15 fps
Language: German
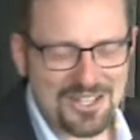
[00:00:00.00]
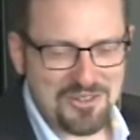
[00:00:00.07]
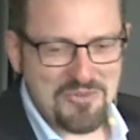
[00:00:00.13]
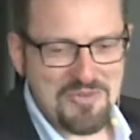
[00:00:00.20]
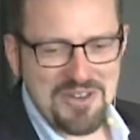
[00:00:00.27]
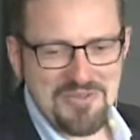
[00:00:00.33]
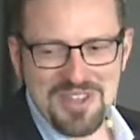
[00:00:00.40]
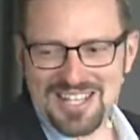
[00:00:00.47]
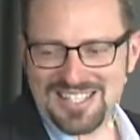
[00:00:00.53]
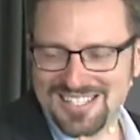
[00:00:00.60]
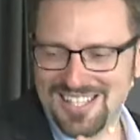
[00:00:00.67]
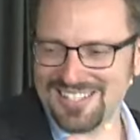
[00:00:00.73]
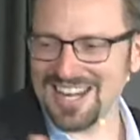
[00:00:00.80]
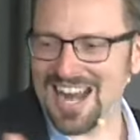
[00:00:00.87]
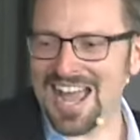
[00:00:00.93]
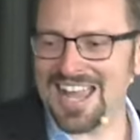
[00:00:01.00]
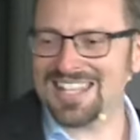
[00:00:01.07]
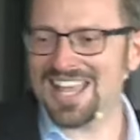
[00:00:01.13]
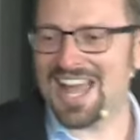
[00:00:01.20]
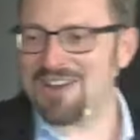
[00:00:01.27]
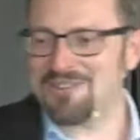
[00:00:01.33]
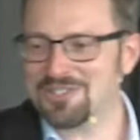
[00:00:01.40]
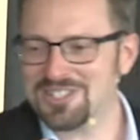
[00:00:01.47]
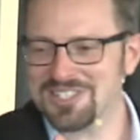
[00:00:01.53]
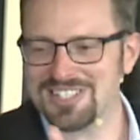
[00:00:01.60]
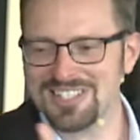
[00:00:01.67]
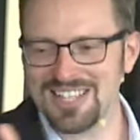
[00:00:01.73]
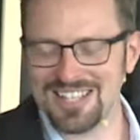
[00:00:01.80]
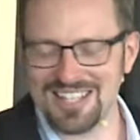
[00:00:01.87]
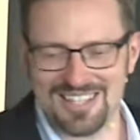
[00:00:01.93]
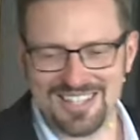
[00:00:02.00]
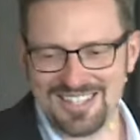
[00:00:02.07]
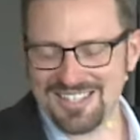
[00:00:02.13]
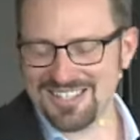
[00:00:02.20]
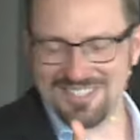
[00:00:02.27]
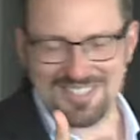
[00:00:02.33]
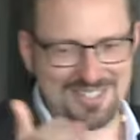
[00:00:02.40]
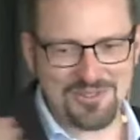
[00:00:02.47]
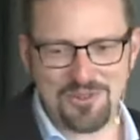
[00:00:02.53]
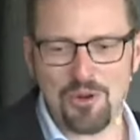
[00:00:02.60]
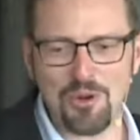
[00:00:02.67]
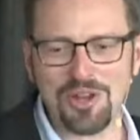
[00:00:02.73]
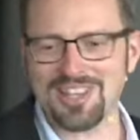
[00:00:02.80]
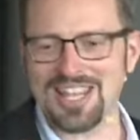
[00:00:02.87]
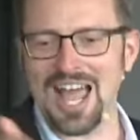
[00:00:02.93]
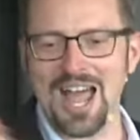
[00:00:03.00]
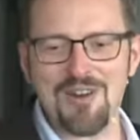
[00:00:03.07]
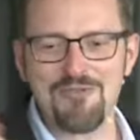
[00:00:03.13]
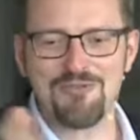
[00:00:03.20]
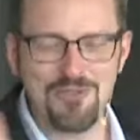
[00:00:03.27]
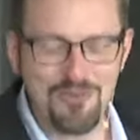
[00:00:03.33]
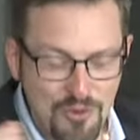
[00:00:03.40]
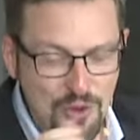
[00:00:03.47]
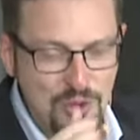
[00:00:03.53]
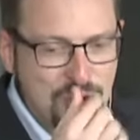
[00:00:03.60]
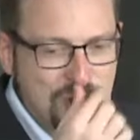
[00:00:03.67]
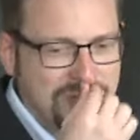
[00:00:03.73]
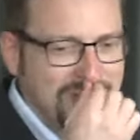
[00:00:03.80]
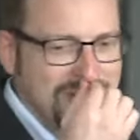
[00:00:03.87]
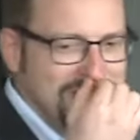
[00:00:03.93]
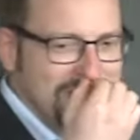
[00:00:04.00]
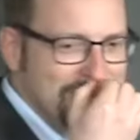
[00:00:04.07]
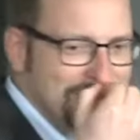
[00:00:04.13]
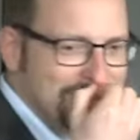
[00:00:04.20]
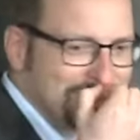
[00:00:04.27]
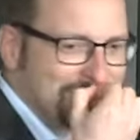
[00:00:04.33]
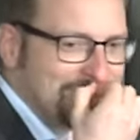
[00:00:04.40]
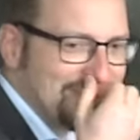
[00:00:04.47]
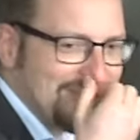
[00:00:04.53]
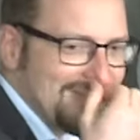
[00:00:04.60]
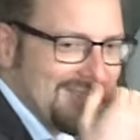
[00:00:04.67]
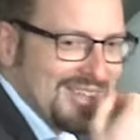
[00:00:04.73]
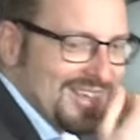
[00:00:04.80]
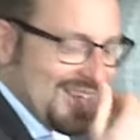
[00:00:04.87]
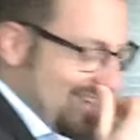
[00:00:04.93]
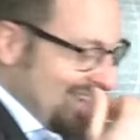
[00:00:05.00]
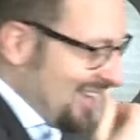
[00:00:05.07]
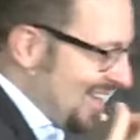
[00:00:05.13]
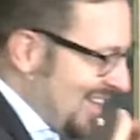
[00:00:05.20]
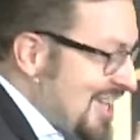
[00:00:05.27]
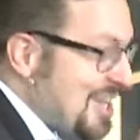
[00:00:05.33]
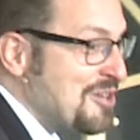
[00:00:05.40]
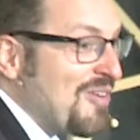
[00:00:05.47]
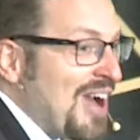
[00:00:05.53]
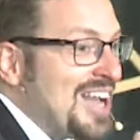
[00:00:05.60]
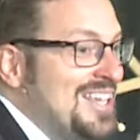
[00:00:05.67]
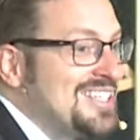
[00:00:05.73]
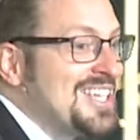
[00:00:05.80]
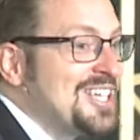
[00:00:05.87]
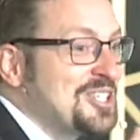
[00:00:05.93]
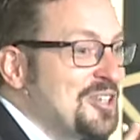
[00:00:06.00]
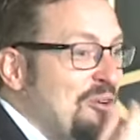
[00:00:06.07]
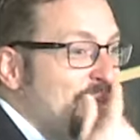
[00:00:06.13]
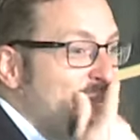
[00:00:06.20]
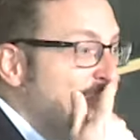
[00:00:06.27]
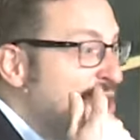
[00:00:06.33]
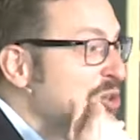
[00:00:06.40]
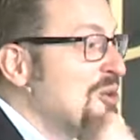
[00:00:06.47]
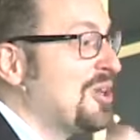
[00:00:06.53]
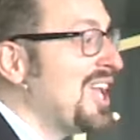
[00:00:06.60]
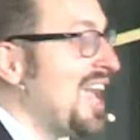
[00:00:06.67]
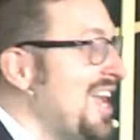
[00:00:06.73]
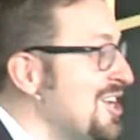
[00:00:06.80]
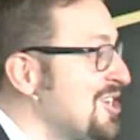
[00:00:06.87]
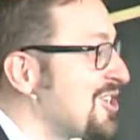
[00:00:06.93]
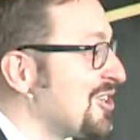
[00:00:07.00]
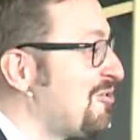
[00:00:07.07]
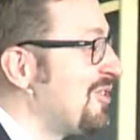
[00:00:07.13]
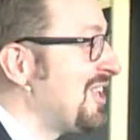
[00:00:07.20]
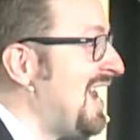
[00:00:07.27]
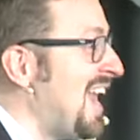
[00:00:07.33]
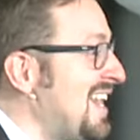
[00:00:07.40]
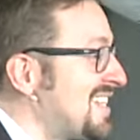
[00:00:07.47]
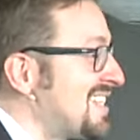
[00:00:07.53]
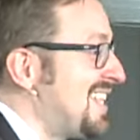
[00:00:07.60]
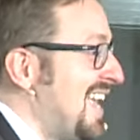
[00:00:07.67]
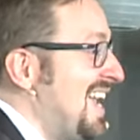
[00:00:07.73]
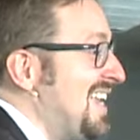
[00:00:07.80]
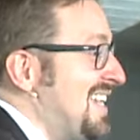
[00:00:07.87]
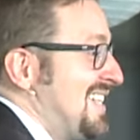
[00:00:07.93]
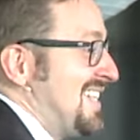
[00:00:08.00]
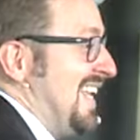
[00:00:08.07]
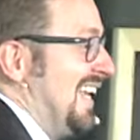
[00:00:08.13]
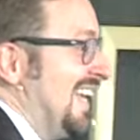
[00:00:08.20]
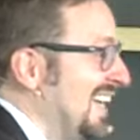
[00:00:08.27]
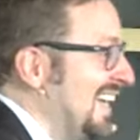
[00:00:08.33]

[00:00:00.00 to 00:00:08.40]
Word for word: also wenn wir jetzt da 3000 durchtaufen würden, ich weiß nicht so, wie hygienisch das für der Letzte ist